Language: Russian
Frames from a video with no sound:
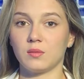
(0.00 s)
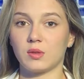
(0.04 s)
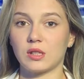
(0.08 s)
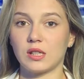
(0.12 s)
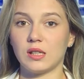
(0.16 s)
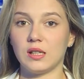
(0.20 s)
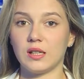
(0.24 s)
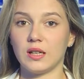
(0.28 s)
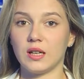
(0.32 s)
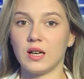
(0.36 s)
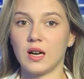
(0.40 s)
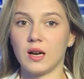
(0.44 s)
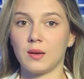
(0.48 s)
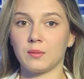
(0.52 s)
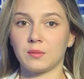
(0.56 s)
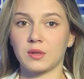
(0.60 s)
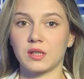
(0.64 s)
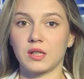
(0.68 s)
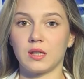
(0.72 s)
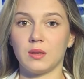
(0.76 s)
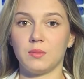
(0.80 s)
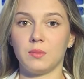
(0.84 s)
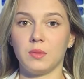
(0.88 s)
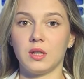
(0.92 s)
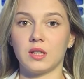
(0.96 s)

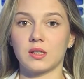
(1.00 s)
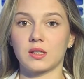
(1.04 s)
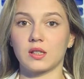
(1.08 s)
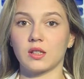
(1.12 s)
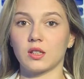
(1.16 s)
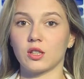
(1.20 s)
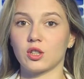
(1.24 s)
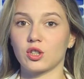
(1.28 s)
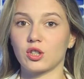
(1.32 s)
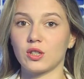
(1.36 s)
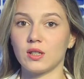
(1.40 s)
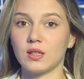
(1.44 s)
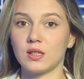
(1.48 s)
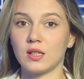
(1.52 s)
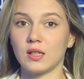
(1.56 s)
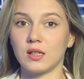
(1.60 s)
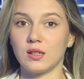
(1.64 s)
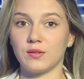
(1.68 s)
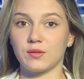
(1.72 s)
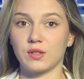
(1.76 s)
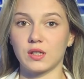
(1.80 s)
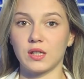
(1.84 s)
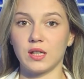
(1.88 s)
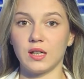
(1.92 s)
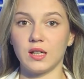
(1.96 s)
Соликамске местные
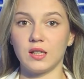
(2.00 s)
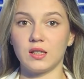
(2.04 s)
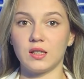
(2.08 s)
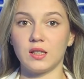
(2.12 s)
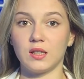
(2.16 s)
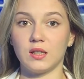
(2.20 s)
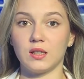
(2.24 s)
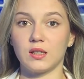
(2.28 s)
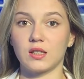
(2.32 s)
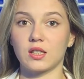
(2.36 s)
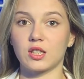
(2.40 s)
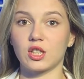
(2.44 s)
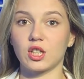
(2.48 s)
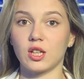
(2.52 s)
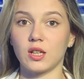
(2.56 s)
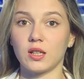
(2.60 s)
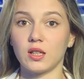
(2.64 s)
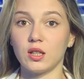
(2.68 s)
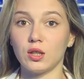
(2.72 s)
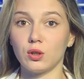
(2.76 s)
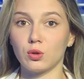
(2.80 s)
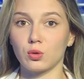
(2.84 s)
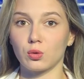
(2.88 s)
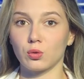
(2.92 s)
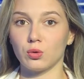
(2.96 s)
жители встретились с
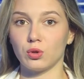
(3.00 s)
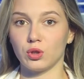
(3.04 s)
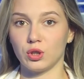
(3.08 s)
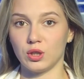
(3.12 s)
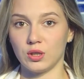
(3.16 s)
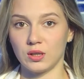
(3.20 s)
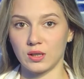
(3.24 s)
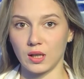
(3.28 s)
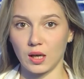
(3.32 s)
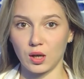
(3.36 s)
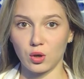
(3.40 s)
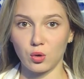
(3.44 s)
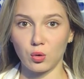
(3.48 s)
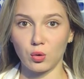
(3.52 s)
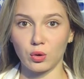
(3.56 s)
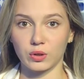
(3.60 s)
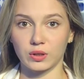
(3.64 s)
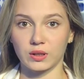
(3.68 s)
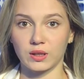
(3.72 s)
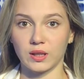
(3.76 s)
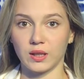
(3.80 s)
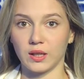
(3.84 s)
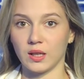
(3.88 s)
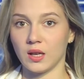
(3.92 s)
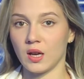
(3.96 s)
шокирующей
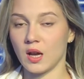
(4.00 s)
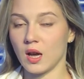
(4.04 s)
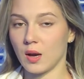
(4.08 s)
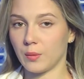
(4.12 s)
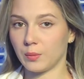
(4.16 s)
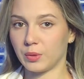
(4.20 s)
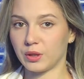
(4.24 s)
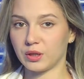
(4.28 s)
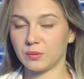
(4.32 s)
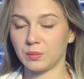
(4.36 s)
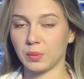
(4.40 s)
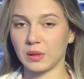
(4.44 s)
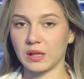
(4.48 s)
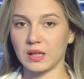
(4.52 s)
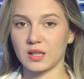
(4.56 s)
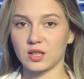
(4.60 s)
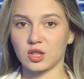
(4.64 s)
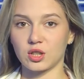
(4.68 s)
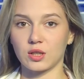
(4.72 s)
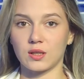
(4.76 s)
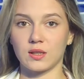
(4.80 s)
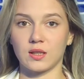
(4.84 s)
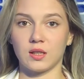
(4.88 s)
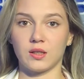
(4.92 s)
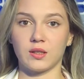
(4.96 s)
находкой,
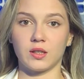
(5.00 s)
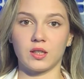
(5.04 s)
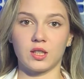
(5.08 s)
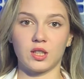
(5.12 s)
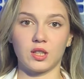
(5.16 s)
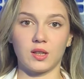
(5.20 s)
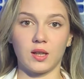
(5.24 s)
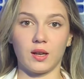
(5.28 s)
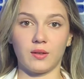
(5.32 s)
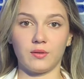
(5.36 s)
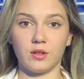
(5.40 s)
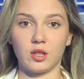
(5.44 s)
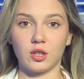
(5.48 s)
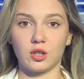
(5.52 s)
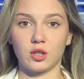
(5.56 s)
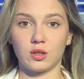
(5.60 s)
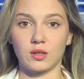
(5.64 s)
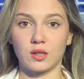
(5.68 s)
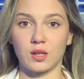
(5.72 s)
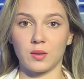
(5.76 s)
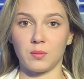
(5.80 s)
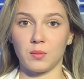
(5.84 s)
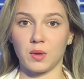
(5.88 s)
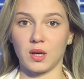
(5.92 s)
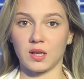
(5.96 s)
предположительно
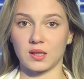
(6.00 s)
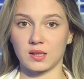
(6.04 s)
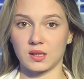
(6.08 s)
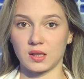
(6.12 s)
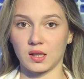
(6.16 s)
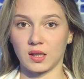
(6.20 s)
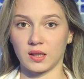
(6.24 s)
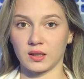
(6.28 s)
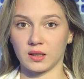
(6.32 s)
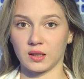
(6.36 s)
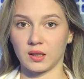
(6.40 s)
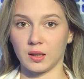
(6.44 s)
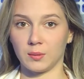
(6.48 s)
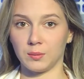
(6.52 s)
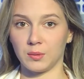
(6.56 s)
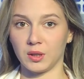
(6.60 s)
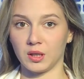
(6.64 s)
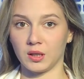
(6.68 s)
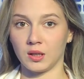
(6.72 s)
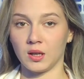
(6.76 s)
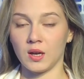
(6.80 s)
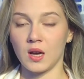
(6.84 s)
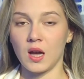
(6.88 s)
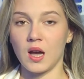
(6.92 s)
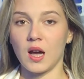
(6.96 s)
человеческими
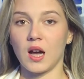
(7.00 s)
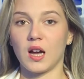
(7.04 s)
останками.